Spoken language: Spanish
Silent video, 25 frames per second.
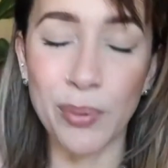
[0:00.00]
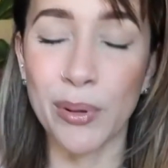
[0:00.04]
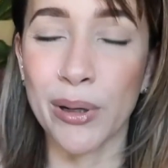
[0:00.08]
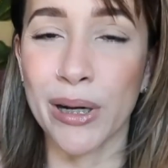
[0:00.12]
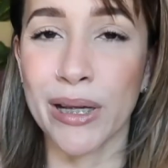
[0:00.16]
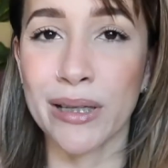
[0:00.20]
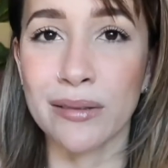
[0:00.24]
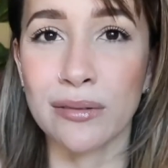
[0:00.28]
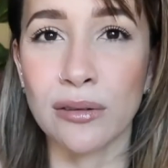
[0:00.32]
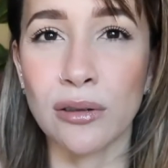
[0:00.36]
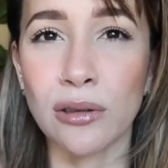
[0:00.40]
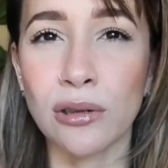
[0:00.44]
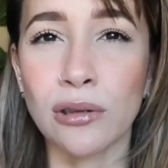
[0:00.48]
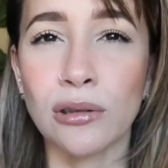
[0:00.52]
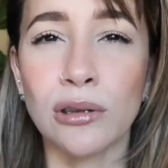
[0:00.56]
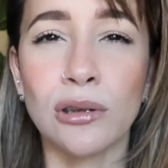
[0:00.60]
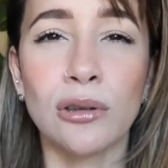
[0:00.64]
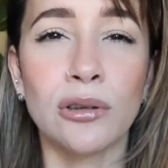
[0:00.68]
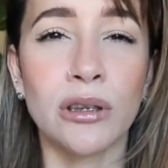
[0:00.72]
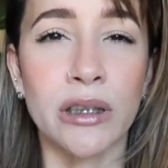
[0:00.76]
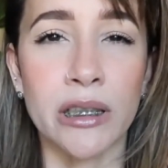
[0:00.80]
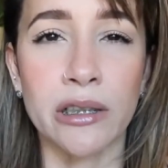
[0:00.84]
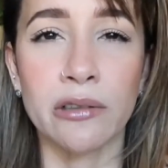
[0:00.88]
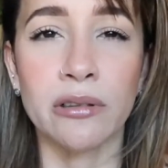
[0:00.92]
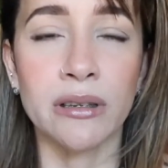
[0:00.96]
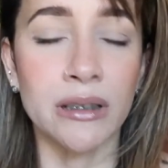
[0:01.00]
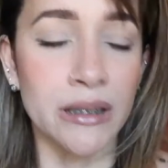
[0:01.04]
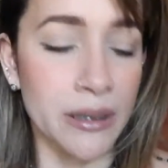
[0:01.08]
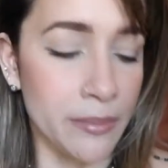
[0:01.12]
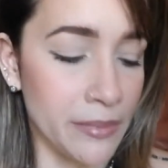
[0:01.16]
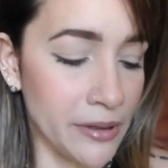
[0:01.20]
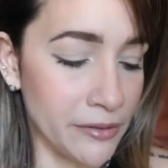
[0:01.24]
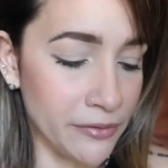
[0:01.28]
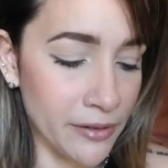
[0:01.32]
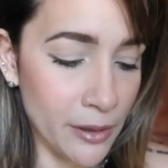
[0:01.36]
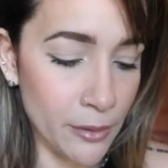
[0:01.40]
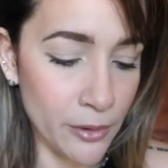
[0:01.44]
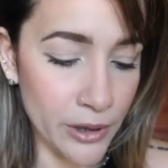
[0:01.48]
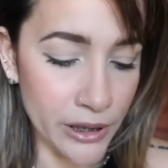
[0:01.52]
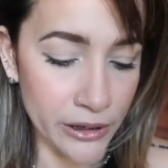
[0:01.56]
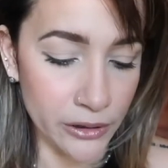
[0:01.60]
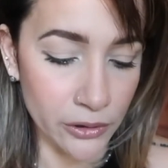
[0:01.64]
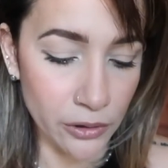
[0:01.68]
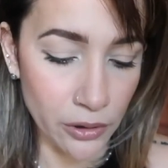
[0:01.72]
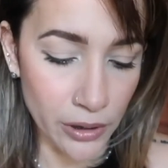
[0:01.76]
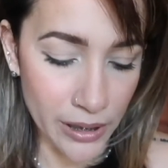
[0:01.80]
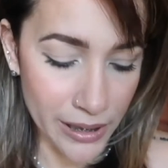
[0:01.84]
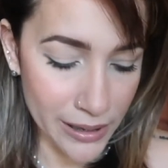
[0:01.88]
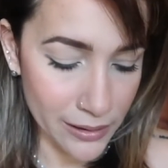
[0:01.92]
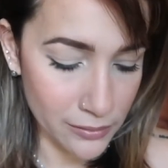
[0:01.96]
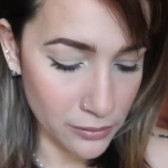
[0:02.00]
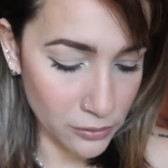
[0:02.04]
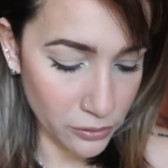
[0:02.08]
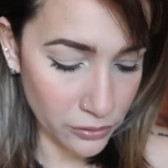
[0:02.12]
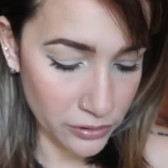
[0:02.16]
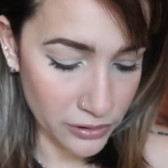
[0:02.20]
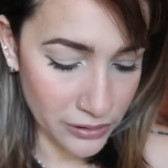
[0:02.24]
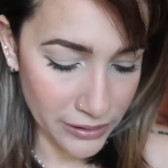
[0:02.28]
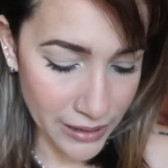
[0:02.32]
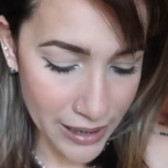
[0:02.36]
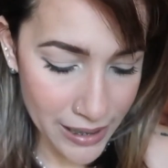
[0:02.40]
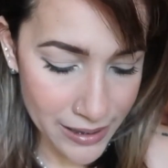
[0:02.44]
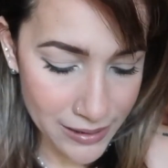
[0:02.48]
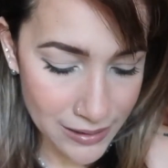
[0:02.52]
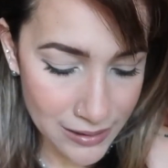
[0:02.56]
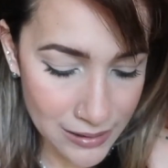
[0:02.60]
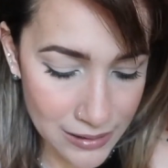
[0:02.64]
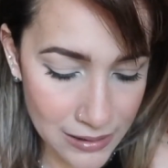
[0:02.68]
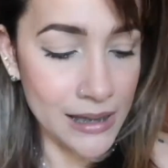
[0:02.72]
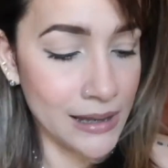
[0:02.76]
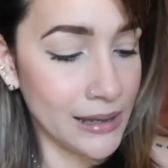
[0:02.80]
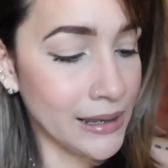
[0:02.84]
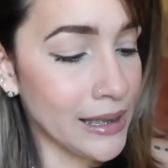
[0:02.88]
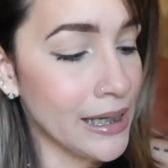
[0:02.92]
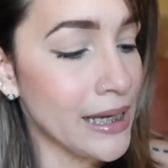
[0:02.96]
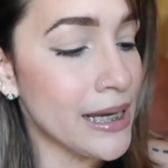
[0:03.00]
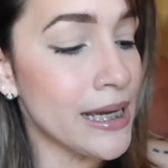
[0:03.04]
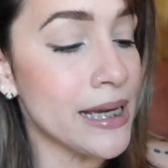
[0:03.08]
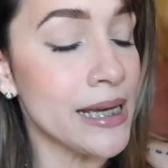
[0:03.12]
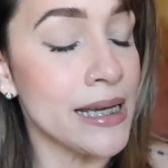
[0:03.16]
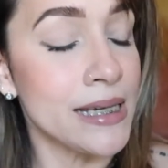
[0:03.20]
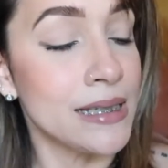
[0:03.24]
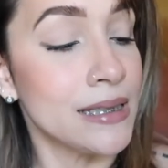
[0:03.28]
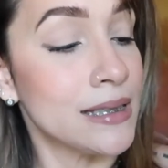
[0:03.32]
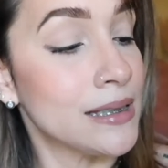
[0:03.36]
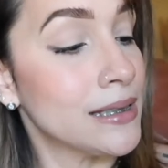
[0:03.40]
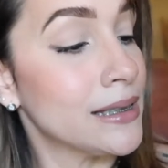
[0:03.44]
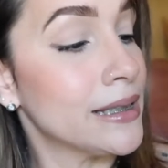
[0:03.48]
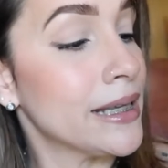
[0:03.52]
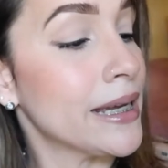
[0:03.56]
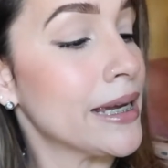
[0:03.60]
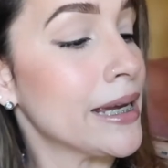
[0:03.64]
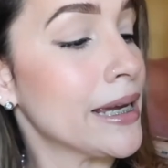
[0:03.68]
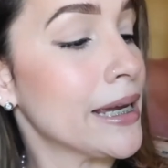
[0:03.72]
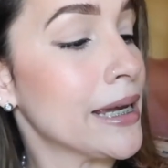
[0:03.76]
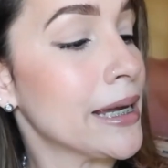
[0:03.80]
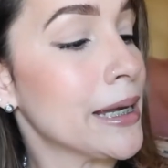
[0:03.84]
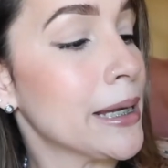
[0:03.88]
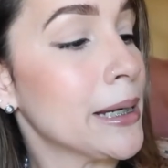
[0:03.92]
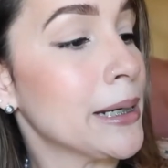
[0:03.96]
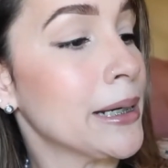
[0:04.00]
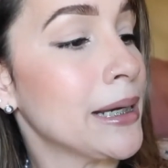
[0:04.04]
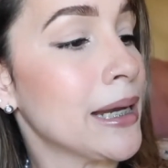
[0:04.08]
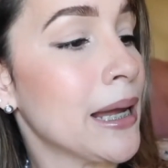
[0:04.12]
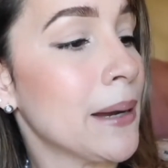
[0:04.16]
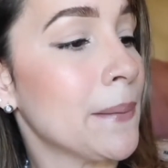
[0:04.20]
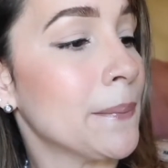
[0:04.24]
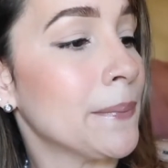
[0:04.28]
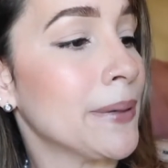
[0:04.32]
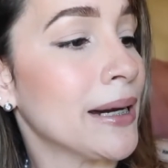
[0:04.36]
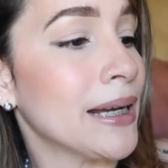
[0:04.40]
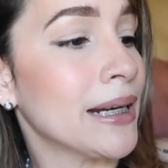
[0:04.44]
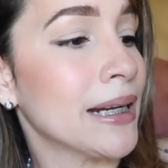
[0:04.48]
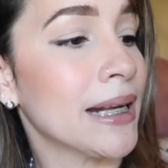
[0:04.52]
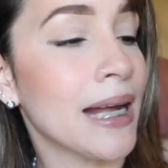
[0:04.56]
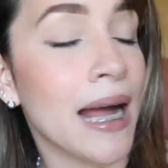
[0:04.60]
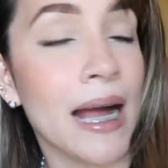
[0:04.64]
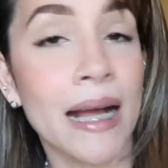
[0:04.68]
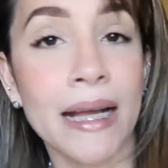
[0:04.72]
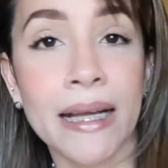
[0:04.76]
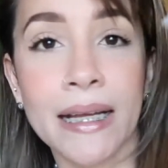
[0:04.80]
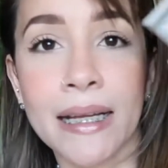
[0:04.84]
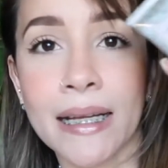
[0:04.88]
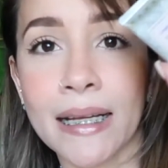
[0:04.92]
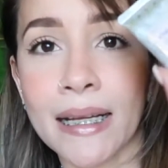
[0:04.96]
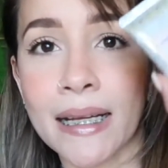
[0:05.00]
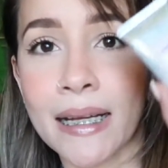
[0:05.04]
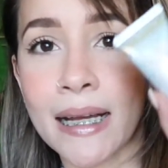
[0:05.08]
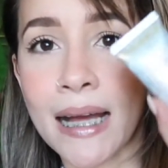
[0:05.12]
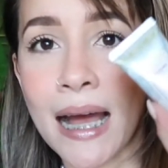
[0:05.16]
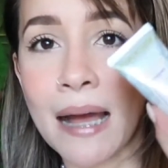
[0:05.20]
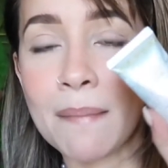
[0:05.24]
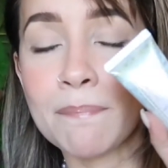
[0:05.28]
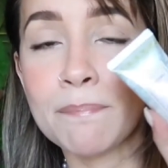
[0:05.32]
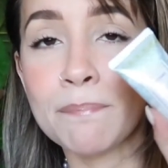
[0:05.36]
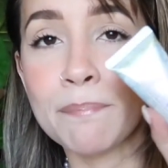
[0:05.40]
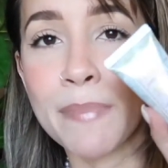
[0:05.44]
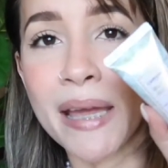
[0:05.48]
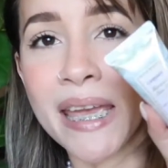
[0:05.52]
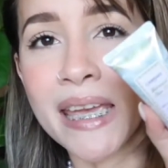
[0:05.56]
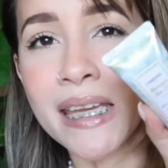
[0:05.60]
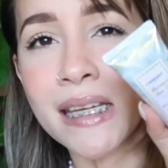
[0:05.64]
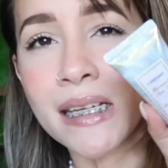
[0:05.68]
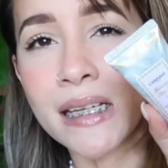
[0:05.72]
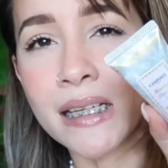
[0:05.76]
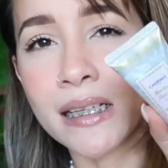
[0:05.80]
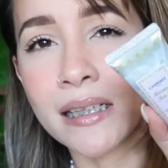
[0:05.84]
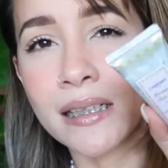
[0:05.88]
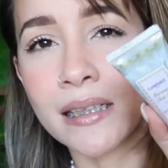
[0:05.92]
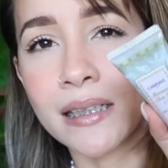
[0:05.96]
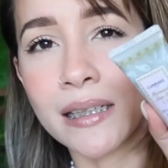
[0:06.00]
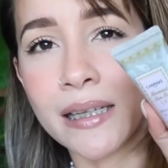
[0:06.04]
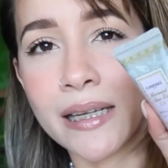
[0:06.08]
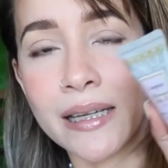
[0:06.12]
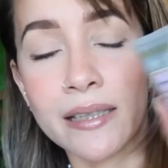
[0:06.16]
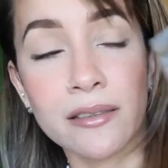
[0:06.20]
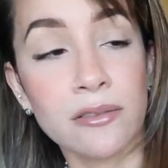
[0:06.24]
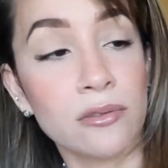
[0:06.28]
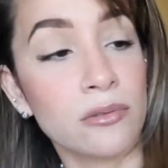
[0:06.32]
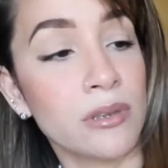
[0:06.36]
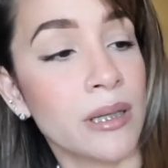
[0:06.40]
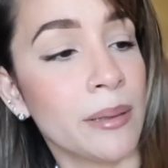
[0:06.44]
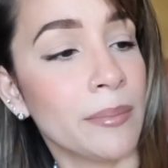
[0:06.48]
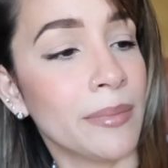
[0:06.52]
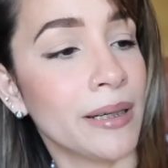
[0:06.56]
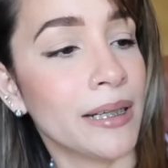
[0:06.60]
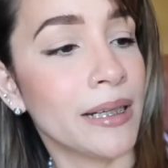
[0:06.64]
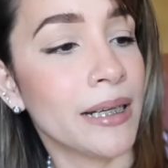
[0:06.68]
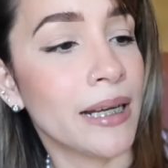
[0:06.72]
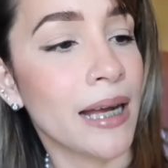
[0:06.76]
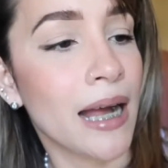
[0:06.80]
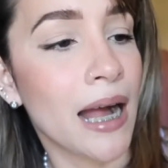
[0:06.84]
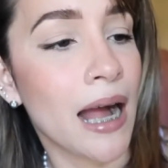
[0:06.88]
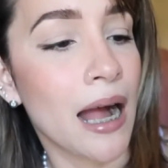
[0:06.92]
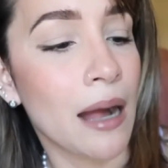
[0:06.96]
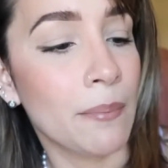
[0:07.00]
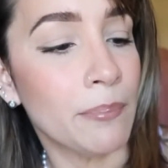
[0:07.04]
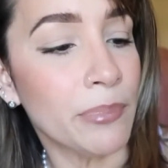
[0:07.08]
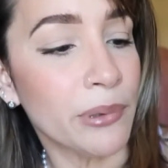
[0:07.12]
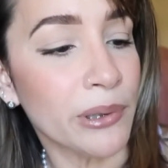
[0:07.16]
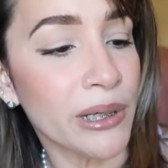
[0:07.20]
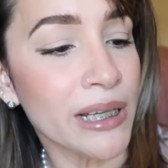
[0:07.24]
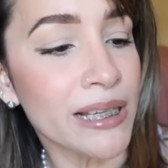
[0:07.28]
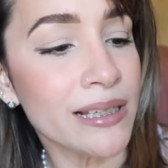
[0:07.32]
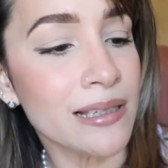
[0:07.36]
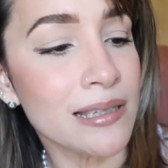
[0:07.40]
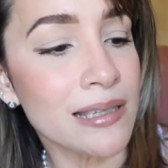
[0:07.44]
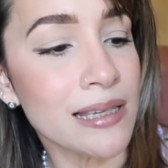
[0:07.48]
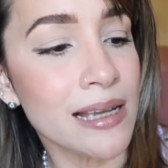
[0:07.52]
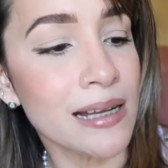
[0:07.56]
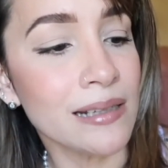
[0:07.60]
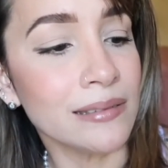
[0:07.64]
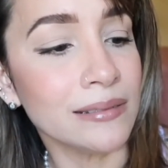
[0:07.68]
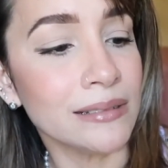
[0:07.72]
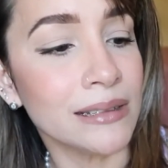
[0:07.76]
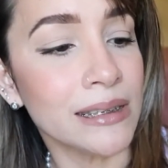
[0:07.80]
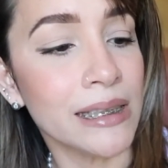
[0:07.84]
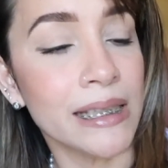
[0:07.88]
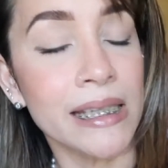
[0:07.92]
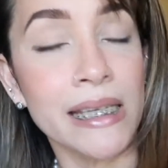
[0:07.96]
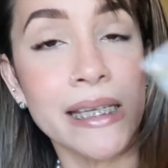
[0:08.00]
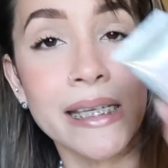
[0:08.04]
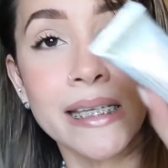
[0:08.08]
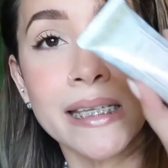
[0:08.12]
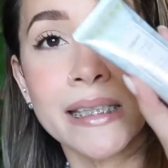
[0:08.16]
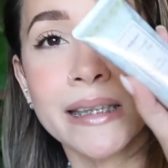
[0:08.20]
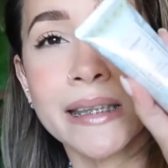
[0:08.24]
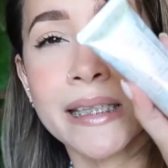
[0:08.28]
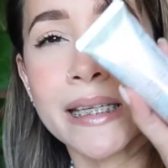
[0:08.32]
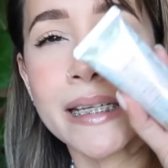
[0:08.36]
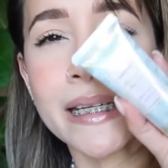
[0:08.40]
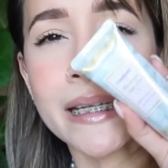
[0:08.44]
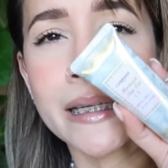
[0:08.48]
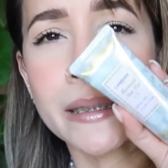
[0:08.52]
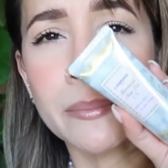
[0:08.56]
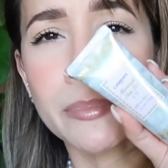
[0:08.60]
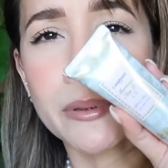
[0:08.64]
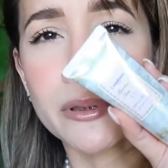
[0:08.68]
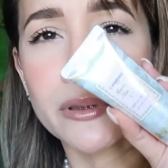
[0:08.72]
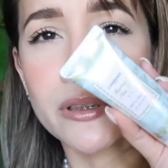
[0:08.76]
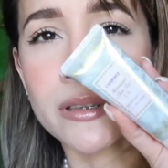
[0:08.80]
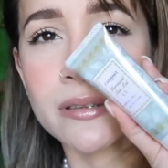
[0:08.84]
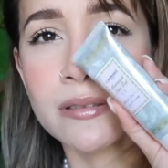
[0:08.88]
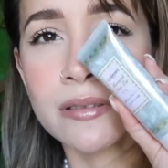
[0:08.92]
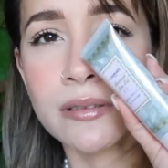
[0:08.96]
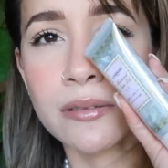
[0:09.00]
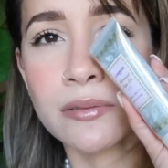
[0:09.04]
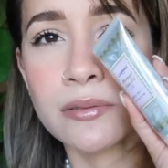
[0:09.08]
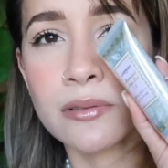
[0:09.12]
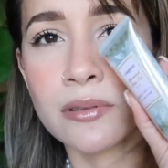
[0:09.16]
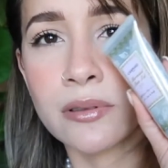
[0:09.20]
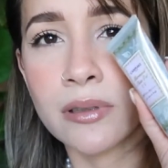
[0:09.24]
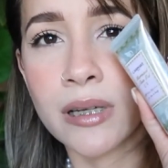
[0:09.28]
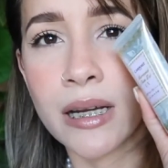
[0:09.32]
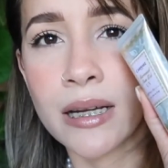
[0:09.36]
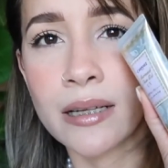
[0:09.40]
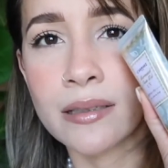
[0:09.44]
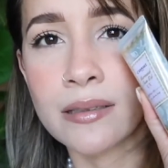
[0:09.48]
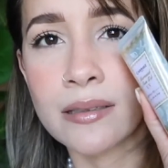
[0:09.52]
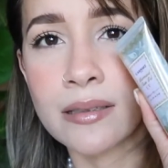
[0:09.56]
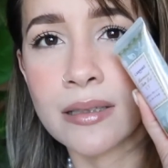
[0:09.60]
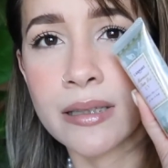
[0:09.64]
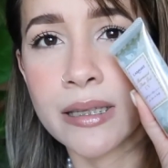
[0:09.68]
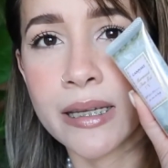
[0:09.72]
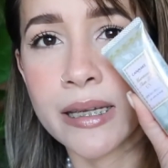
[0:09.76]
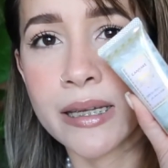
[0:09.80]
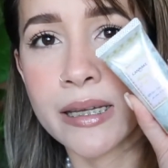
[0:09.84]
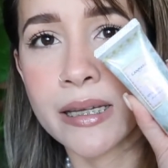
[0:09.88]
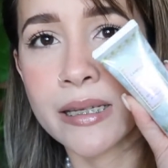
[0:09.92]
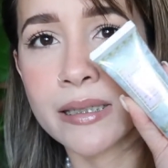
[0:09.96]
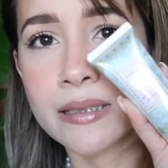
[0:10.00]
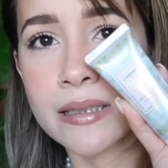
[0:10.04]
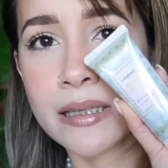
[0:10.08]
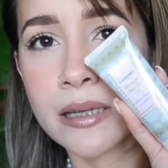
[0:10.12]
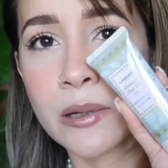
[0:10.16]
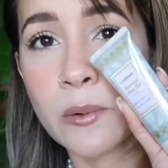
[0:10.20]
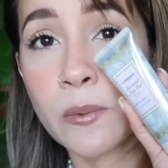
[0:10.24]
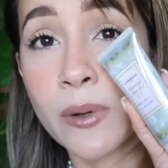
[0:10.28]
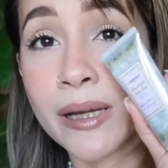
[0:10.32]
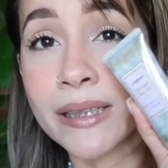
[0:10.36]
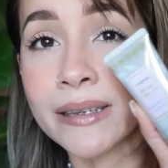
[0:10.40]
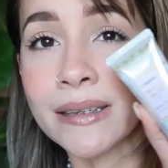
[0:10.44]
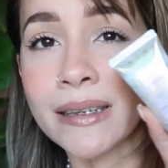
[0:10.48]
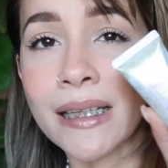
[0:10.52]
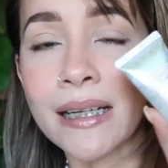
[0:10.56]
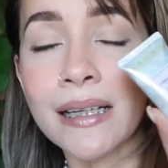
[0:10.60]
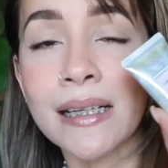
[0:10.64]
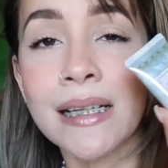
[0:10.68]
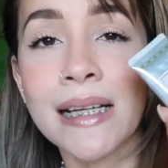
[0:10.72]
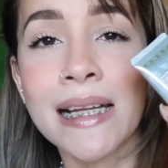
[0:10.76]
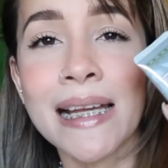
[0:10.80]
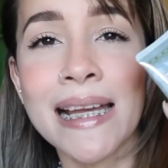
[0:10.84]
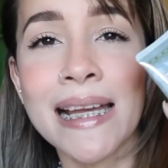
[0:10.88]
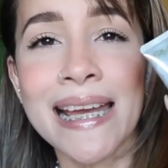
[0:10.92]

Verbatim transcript: Por eso lo tengo entre mis favoritos estos tres. Este es de la marca Can Make, es una marca japonesa y tiene protección solar de 50.